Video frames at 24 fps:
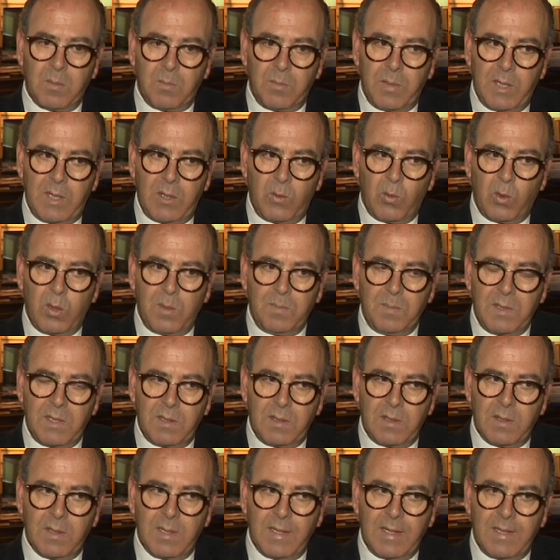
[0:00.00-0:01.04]
بل
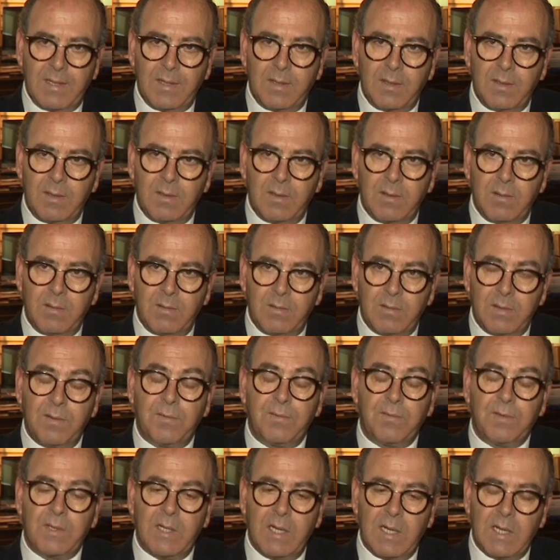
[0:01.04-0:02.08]
ومن أن
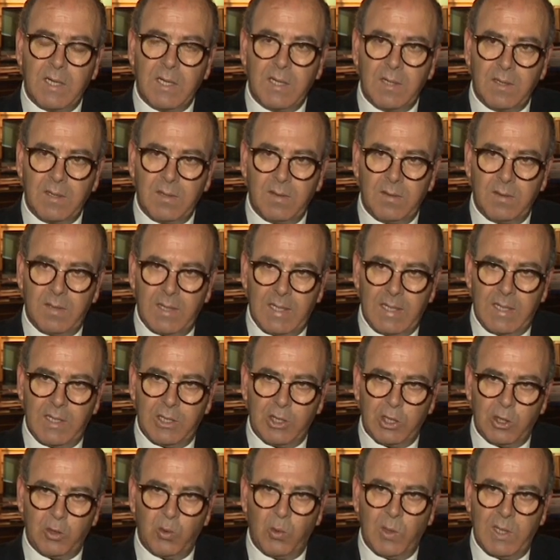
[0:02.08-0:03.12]
تفتح على
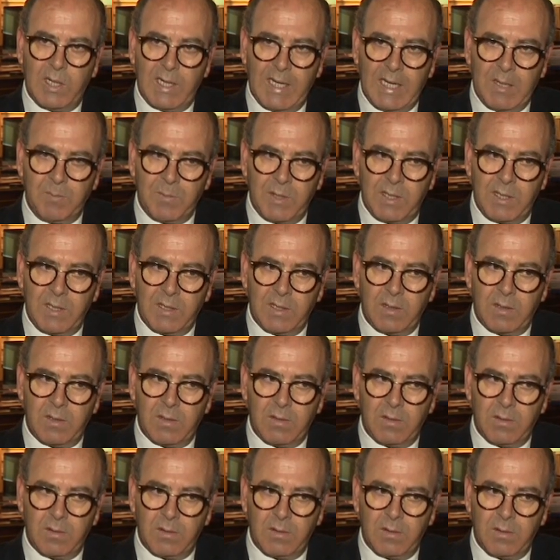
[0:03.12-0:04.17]
جدول أعمالها
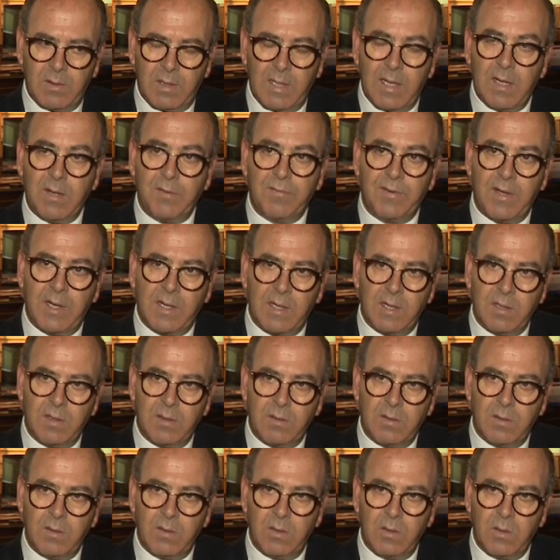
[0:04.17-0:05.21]

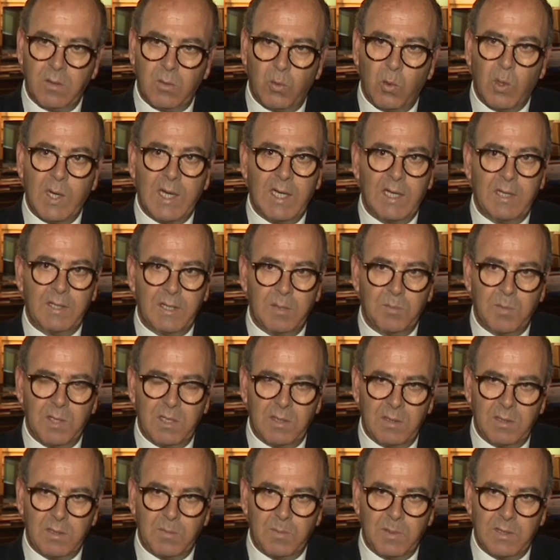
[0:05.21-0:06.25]
آفاقا واعدة
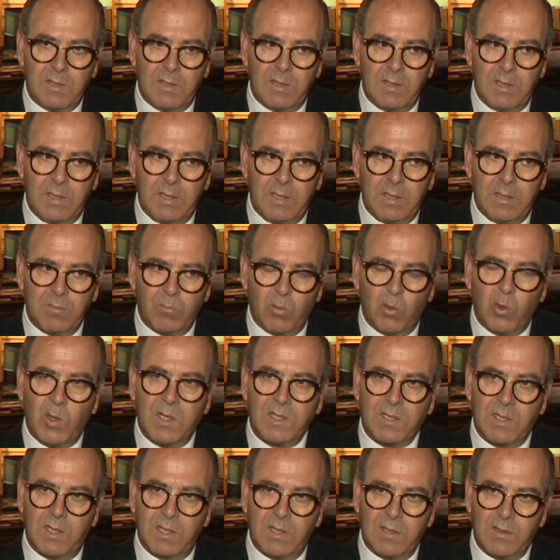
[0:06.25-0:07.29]
بالنسبة
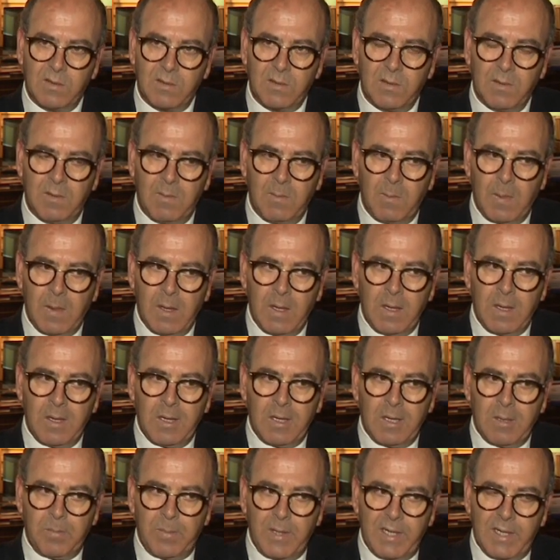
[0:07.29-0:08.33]
لمواصلة
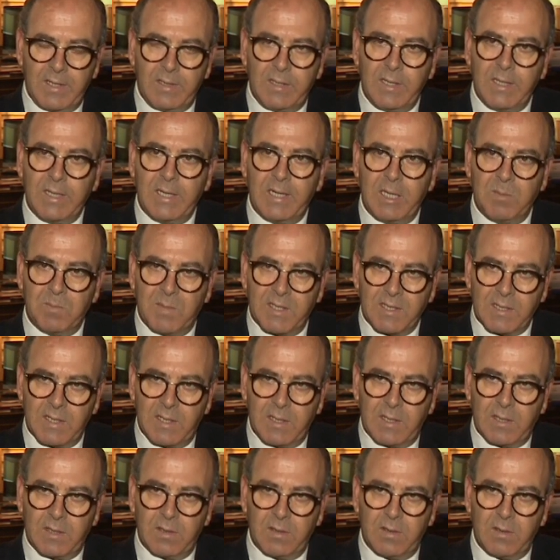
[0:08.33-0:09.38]
بلدنا
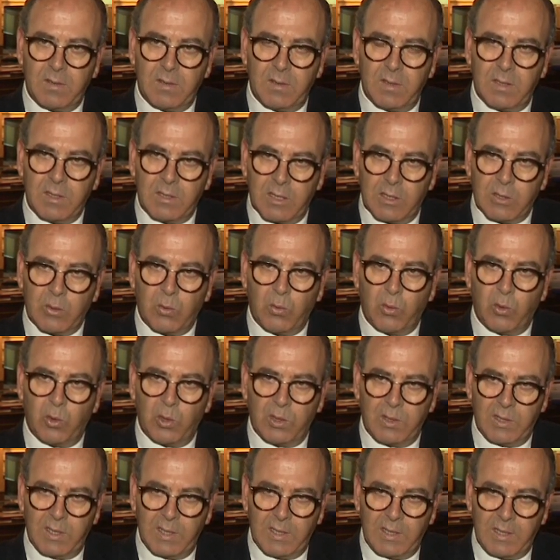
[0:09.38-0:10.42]
لمسار
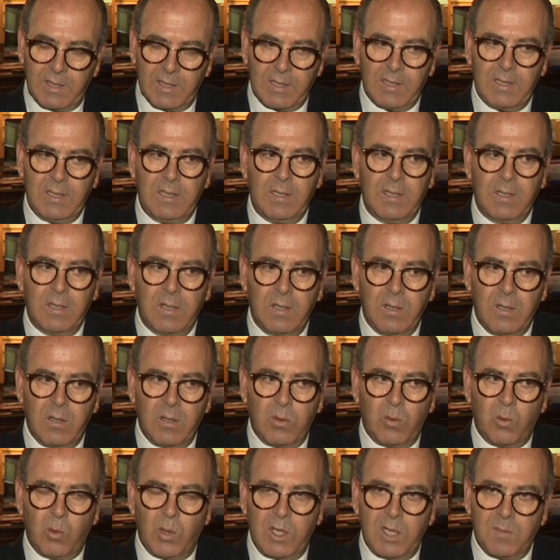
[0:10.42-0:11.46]
التطور التاريخي
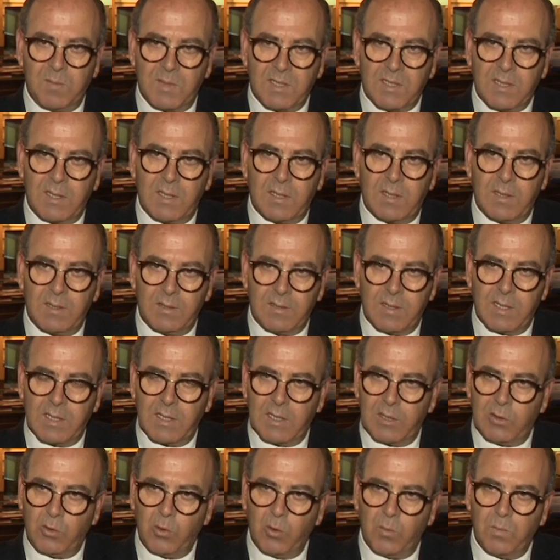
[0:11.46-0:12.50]
ولمسار
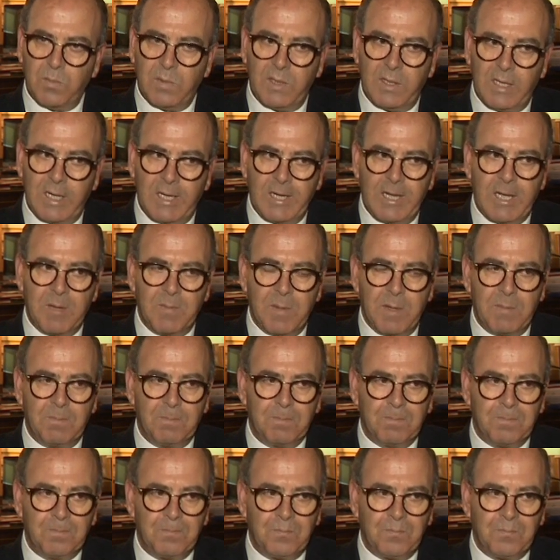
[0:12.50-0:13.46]
التقدم إلى الأمام